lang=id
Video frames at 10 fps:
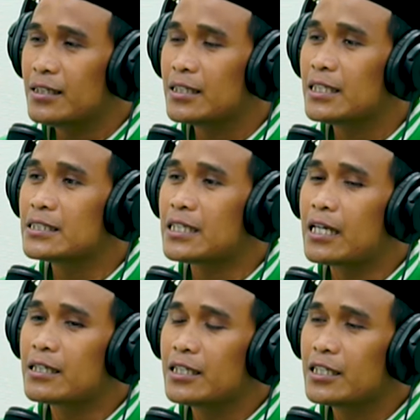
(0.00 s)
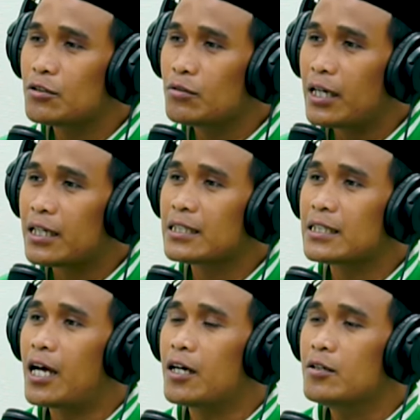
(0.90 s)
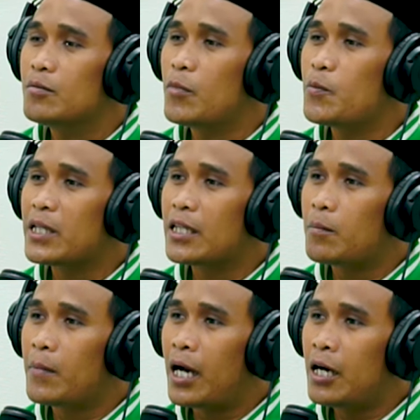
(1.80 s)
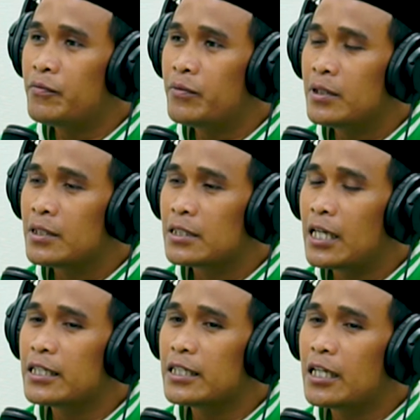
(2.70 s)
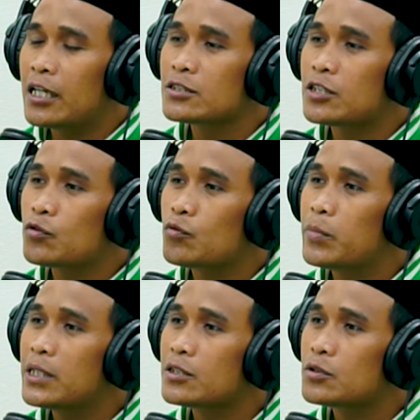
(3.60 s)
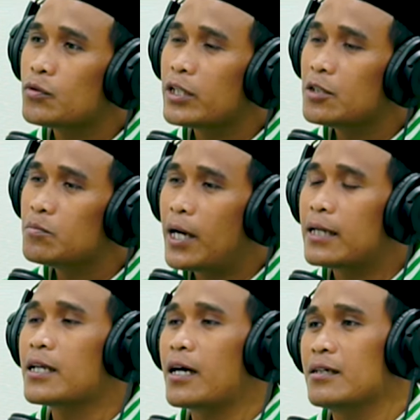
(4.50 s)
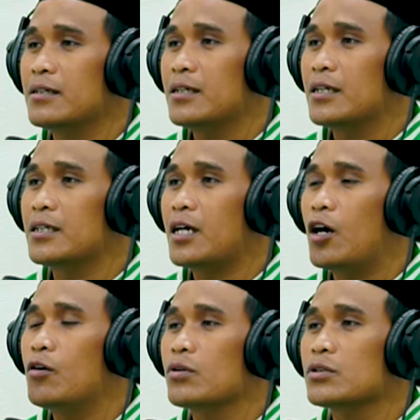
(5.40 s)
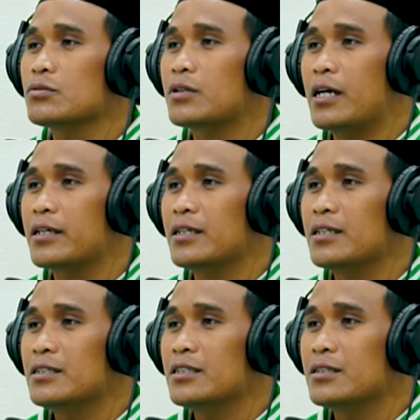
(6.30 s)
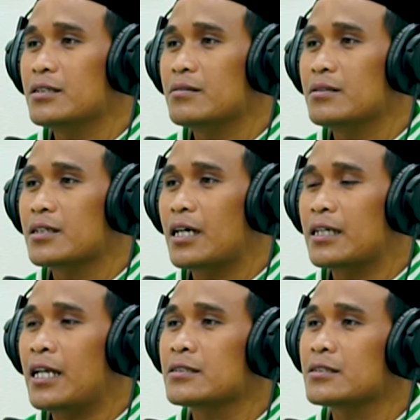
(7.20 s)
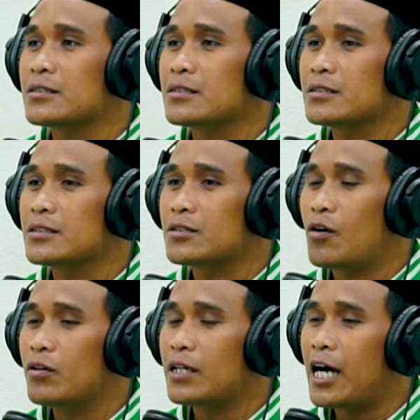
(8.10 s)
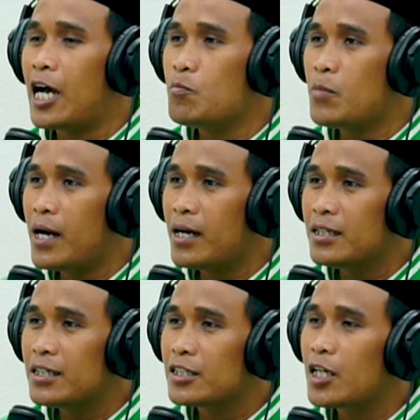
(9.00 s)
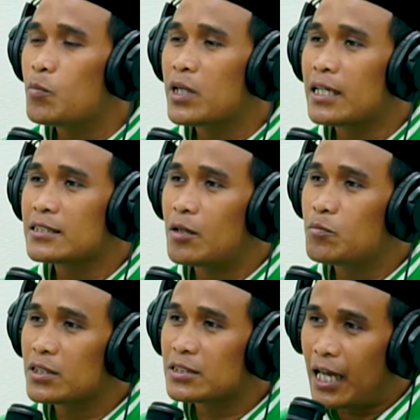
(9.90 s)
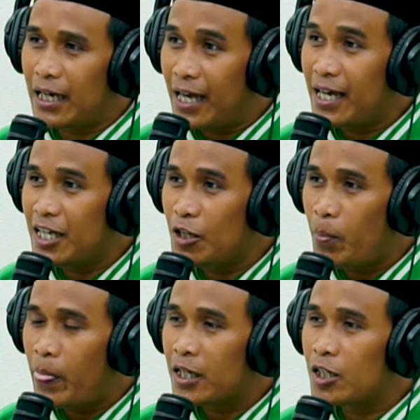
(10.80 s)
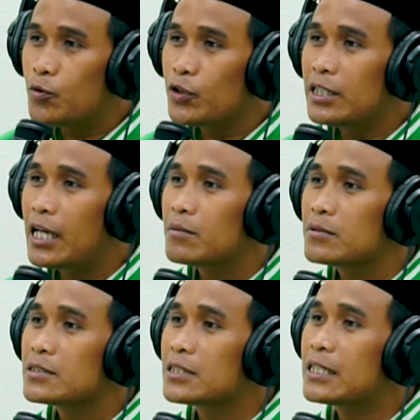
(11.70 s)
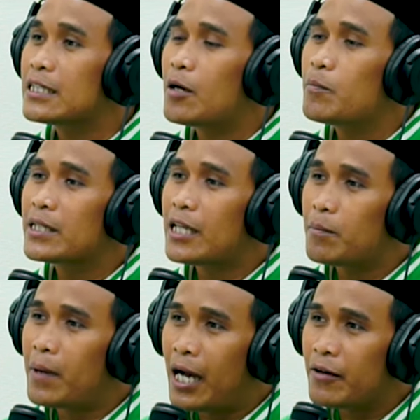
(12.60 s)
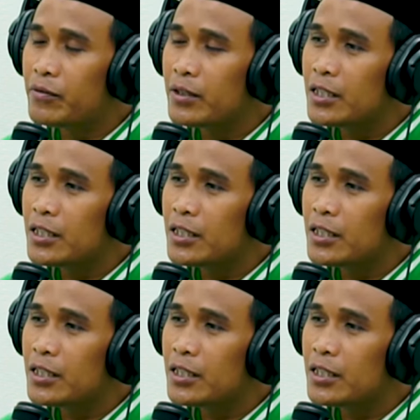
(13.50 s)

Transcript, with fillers: di saat itulah kita meminta maaf dan inilah satu bentuk ibadah yang Allah sukai karena seorang hamba yang merasa bersalah hmm. kemudian segera minta maaf